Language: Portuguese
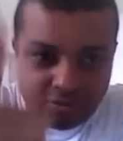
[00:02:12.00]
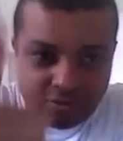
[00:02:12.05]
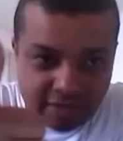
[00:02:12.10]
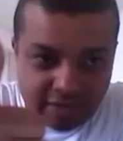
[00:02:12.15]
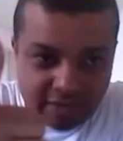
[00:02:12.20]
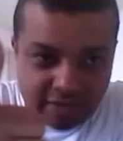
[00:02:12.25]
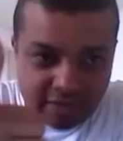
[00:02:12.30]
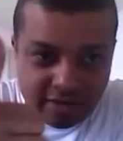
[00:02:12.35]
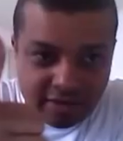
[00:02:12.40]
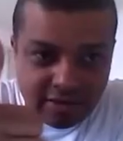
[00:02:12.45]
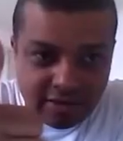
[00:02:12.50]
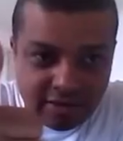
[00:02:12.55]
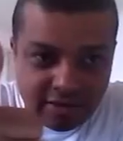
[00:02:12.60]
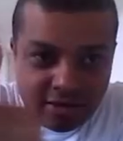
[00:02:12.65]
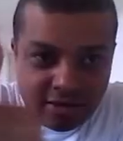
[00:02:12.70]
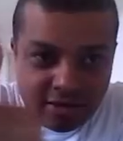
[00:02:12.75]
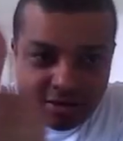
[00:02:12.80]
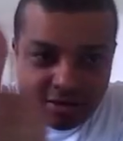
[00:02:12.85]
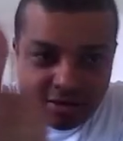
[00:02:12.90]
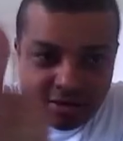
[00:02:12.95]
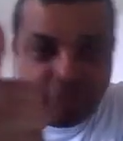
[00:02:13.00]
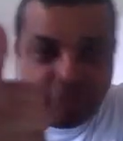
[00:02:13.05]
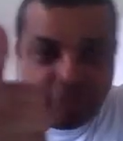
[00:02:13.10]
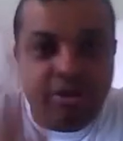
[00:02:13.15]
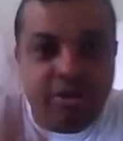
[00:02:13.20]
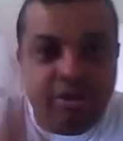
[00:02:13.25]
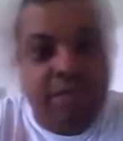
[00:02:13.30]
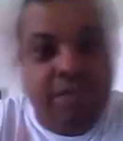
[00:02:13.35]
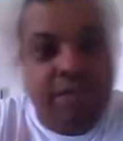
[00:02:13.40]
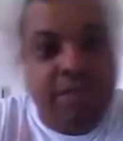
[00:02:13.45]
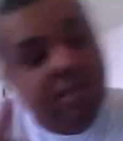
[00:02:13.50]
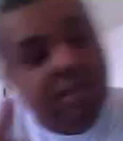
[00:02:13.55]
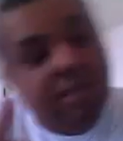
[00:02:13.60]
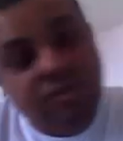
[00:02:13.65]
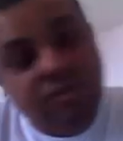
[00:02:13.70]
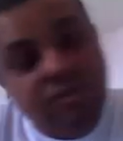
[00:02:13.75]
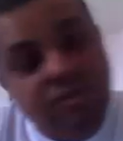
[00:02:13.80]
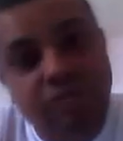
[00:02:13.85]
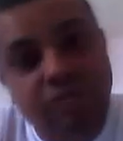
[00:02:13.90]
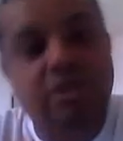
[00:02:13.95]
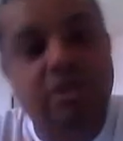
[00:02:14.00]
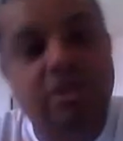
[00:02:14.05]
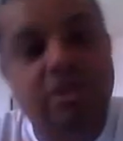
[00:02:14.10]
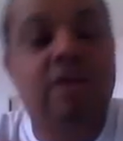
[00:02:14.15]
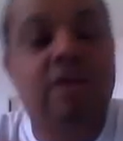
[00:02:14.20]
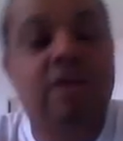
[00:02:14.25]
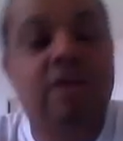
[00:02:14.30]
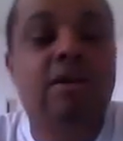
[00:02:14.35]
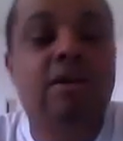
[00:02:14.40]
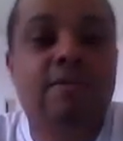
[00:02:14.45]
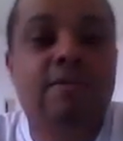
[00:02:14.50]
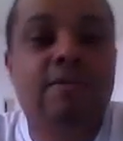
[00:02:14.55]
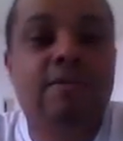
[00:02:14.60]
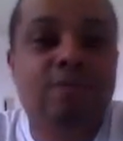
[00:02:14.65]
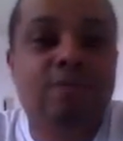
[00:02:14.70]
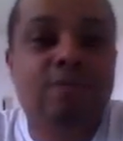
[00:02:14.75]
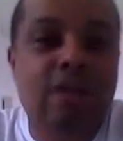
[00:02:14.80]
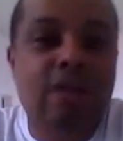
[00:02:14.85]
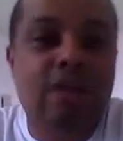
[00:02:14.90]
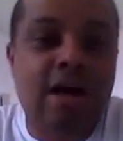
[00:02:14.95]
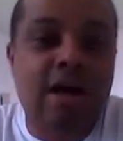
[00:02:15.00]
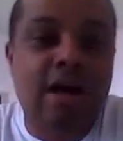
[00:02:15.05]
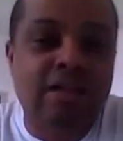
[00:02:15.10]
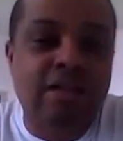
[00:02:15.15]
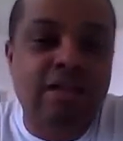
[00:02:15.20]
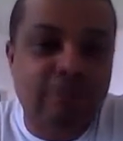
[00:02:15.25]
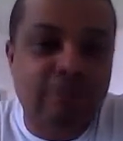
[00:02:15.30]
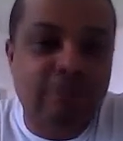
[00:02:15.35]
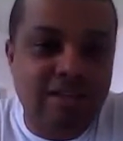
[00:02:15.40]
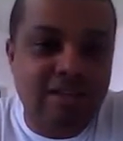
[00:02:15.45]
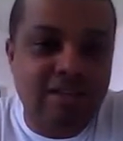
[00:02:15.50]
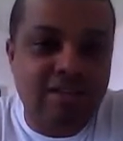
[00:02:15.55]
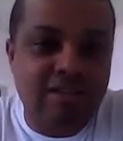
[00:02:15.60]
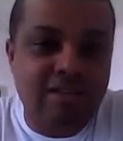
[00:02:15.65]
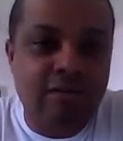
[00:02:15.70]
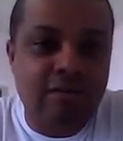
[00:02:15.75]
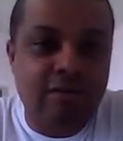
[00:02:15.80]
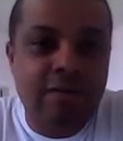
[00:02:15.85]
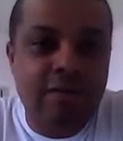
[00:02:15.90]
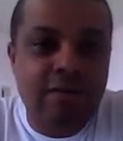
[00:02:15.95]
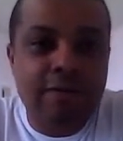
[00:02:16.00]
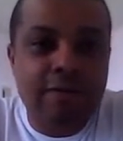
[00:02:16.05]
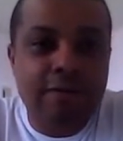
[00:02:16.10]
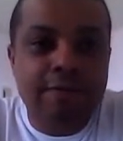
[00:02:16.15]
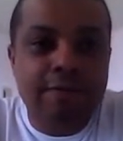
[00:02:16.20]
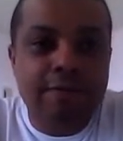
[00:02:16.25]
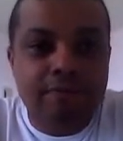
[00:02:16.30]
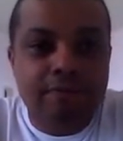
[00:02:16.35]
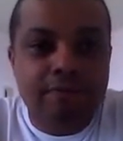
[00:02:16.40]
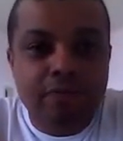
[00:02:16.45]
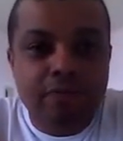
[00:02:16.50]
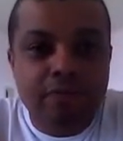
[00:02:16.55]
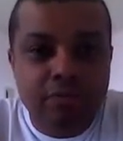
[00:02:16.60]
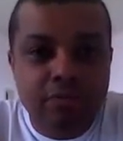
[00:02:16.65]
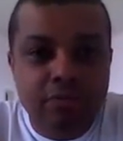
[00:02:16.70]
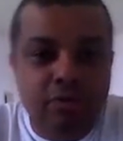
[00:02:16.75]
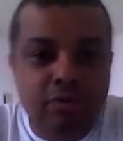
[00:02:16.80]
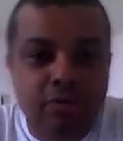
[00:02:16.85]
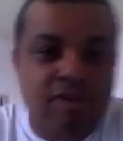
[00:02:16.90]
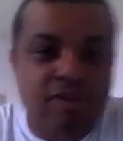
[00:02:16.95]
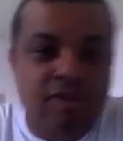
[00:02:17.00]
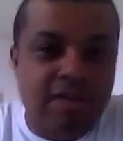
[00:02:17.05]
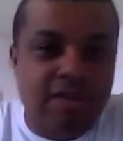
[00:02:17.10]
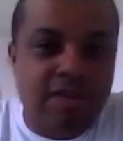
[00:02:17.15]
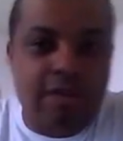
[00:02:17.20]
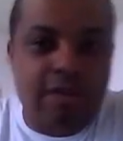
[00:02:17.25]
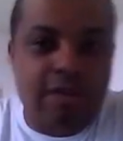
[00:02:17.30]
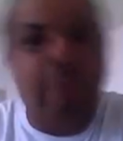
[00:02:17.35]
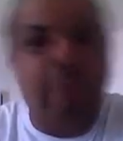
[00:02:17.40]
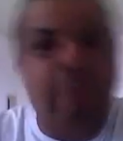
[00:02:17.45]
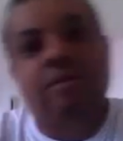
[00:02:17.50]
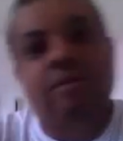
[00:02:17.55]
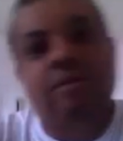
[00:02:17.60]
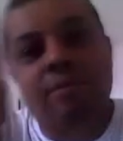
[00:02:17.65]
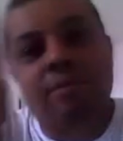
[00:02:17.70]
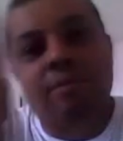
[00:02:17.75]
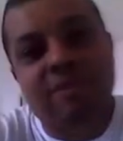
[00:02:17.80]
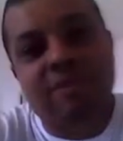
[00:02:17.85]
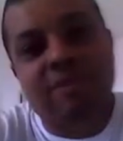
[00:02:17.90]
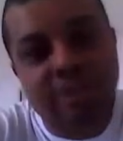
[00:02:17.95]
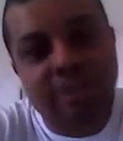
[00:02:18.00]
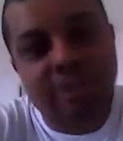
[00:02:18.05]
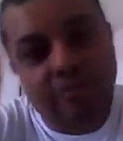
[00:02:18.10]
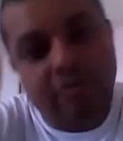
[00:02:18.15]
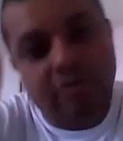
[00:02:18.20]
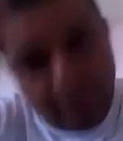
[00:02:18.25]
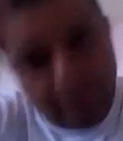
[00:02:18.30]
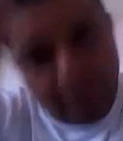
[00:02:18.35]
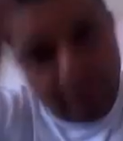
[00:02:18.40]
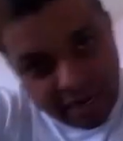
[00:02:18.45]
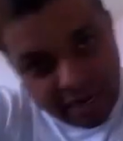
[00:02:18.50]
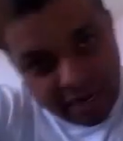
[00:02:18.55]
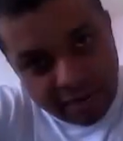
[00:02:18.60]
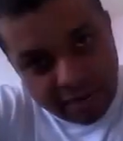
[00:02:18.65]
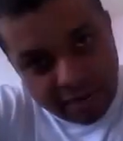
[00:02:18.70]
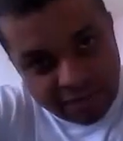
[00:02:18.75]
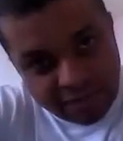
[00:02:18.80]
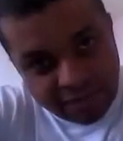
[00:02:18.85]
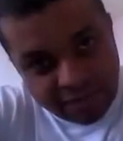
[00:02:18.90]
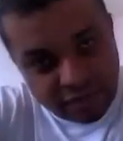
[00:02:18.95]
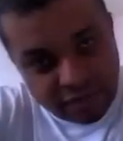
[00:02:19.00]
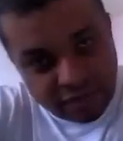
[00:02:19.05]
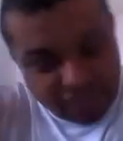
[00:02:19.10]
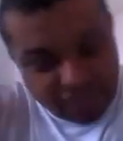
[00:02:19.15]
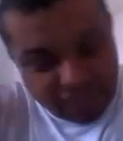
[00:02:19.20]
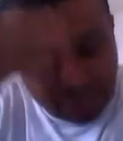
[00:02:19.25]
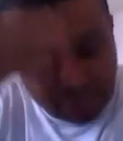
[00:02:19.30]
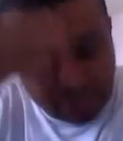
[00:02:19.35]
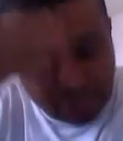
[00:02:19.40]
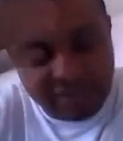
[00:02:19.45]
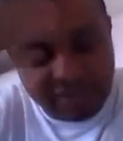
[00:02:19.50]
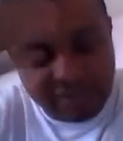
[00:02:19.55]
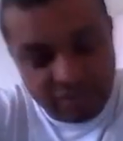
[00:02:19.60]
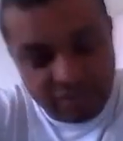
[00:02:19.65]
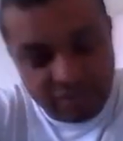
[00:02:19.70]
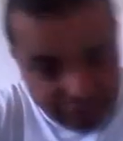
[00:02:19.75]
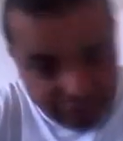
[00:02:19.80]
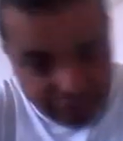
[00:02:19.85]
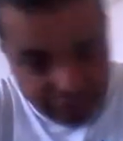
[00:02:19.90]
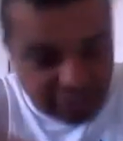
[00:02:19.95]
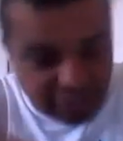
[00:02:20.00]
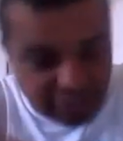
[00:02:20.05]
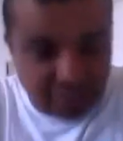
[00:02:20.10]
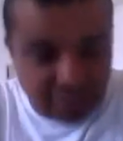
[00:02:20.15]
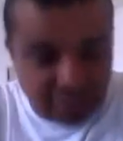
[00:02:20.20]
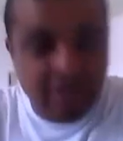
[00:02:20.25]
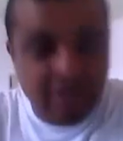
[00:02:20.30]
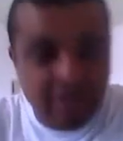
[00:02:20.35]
Tá? Dá um joinha porque isso ajuda a divulgação do nosso canal. Tá bom, parceiro? Aquele abraço para você, proteção divinas.